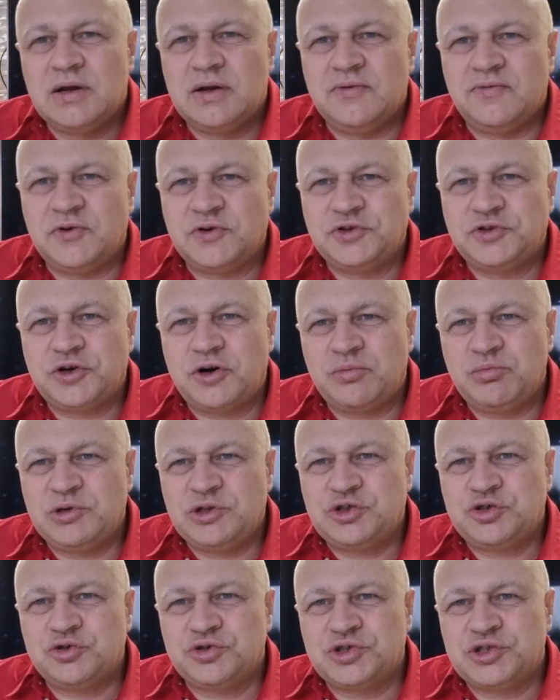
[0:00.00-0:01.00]

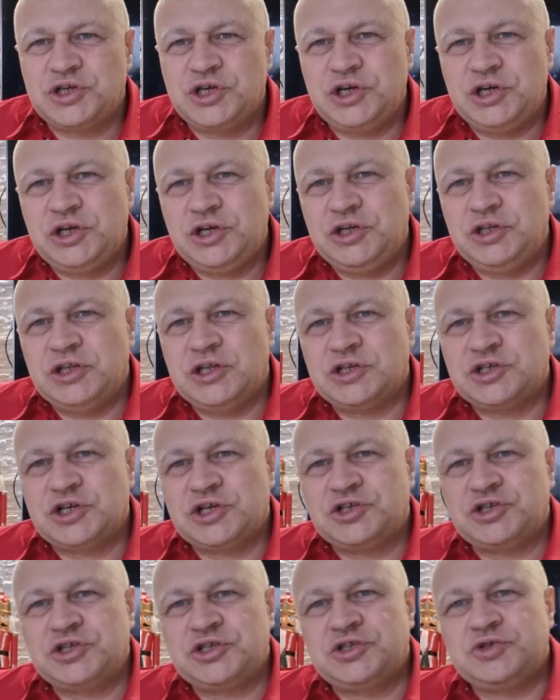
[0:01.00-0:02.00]
wątroby, trzustki i inne
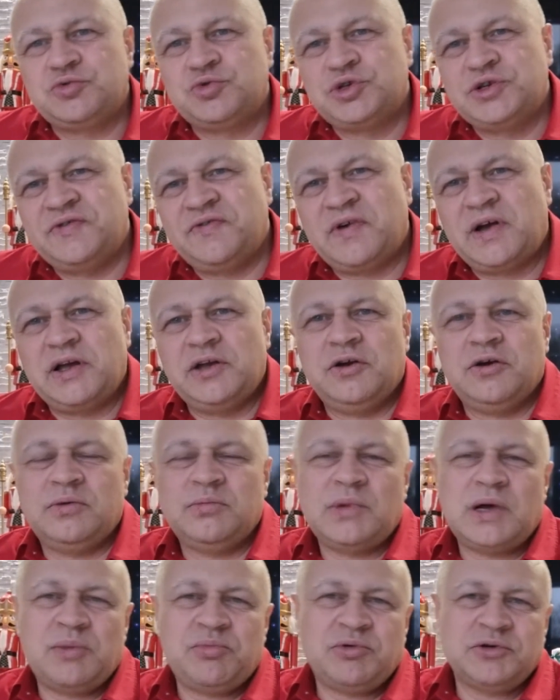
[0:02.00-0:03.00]
rzeczy
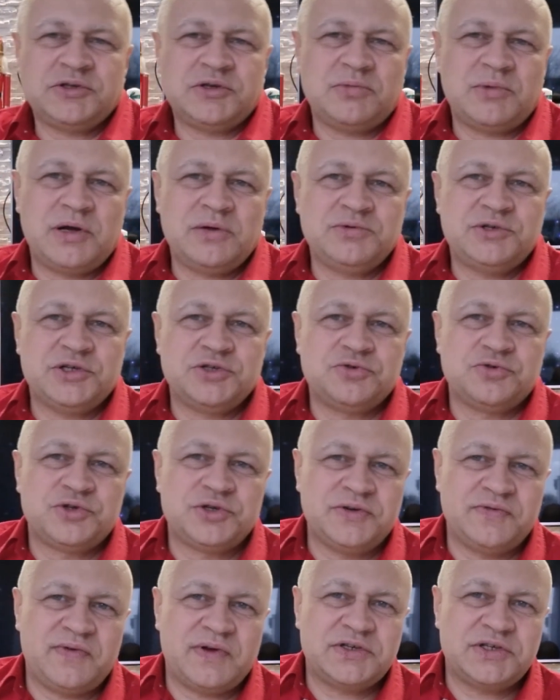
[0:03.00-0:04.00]
zużywają, a po co mają się
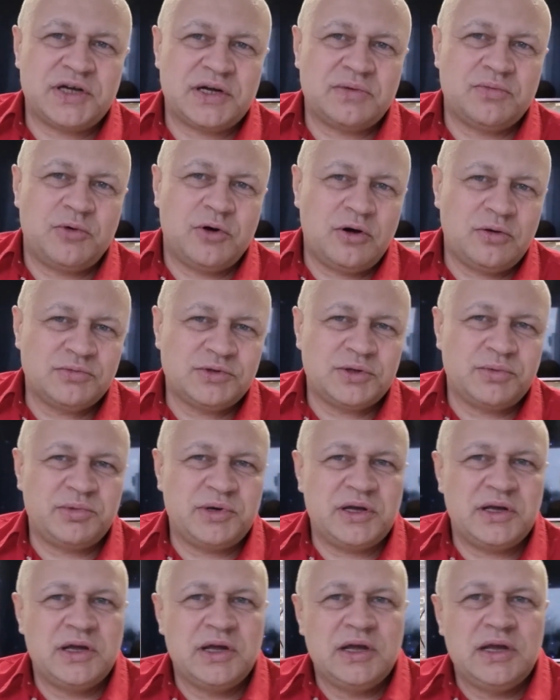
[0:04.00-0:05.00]
zużywać, jak mogą
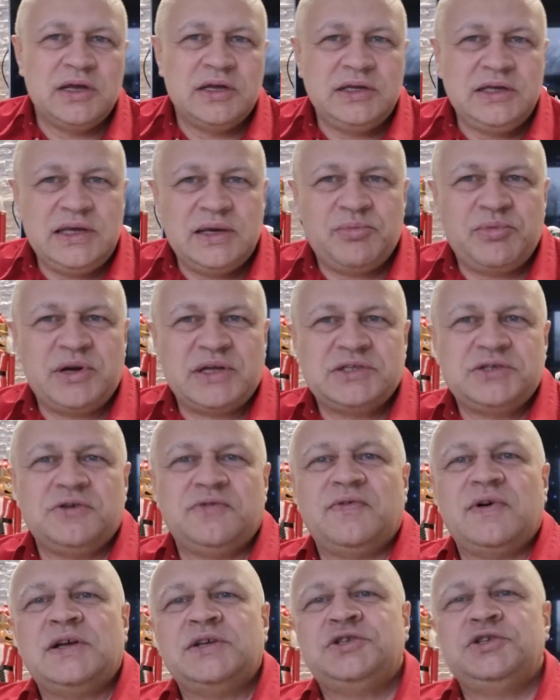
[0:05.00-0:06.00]
sobie nie
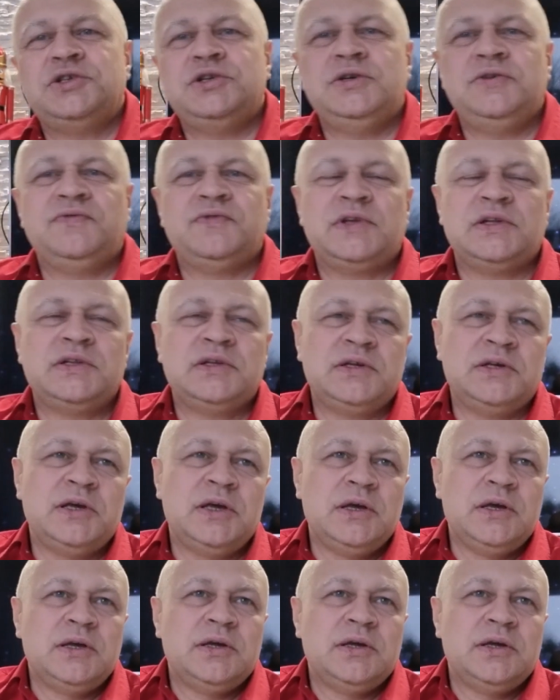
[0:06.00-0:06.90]
pracować i wtedy